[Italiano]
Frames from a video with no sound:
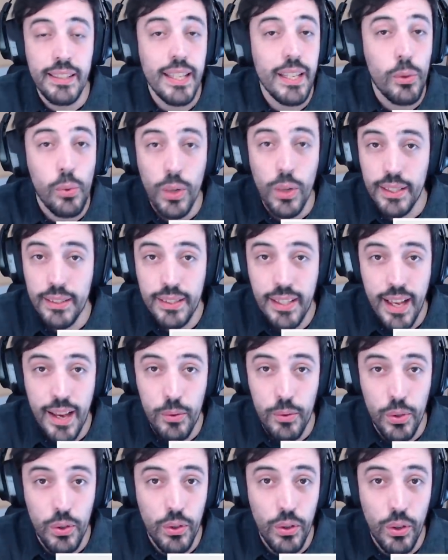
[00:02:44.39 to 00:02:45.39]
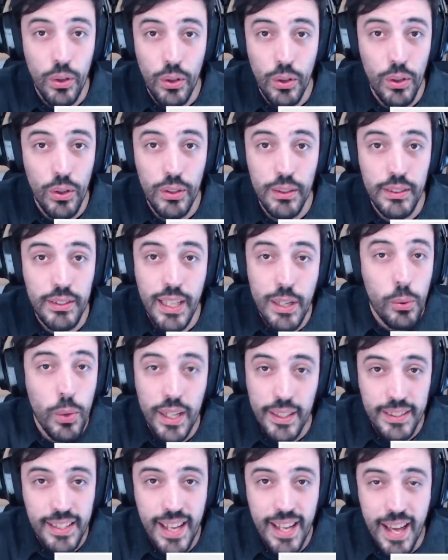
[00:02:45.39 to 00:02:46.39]
dei, 40, euro, dei
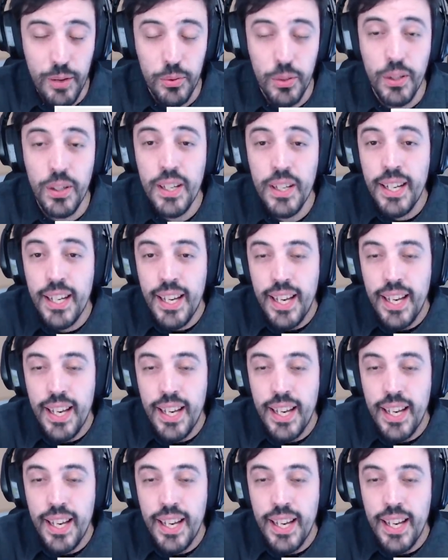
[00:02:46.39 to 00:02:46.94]
40 euro.